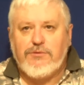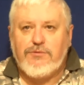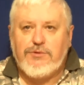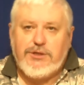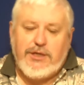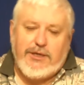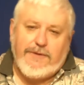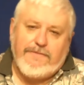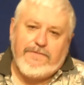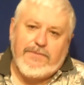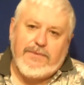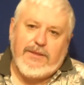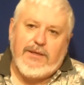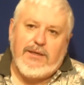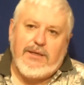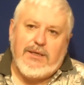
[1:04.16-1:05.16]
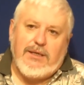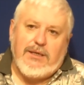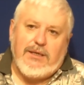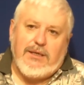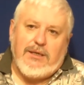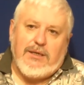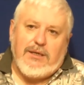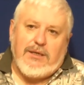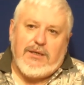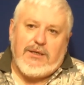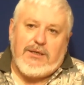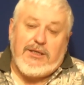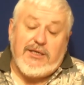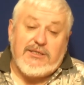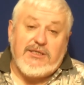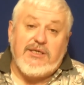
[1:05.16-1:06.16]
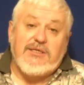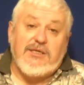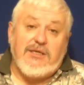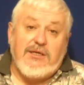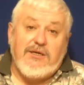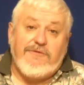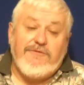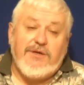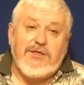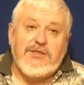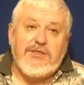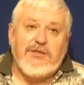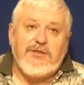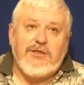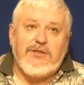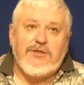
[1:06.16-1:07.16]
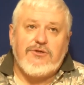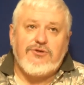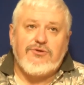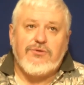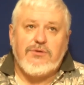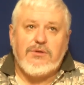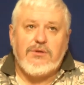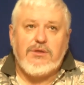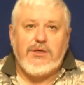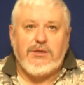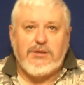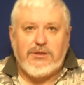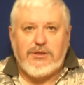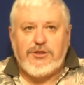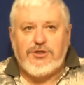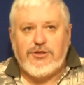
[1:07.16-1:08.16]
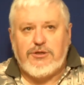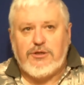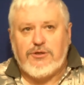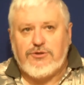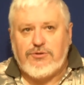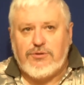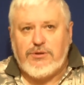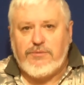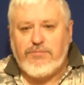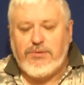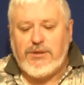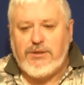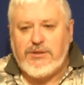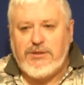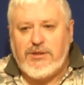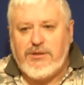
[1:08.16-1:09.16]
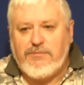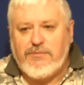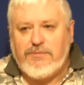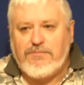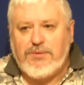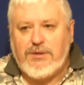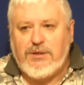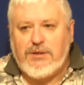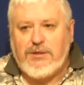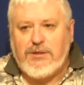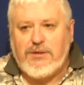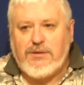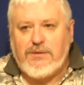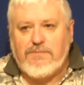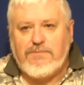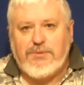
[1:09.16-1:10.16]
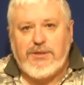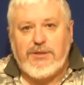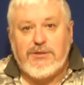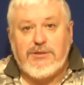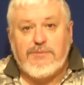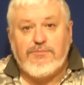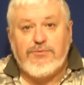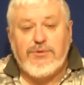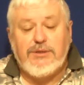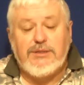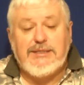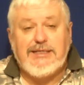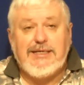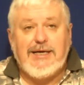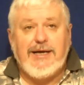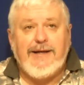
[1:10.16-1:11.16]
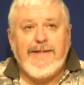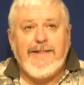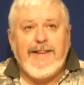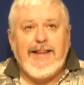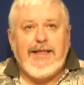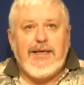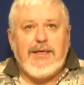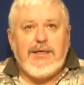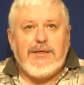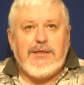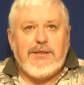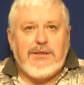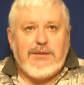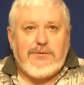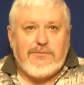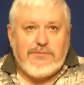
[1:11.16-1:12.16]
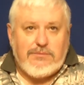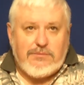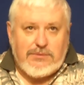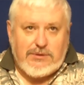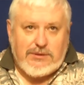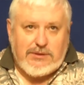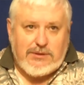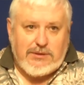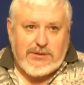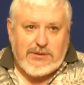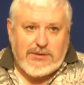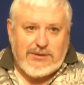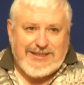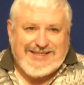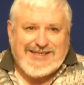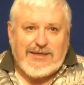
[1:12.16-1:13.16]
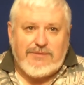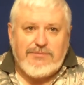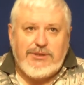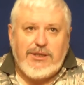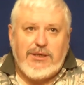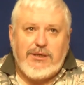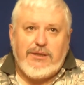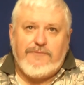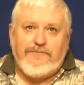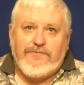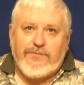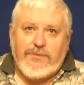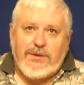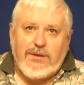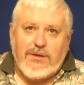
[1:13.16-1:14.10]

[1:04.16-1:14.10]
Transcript: из Иудеи. Есть несколько версий на этот счет. Некоторые считают, что они были делимы по э, принципу языка. Э, на самом деле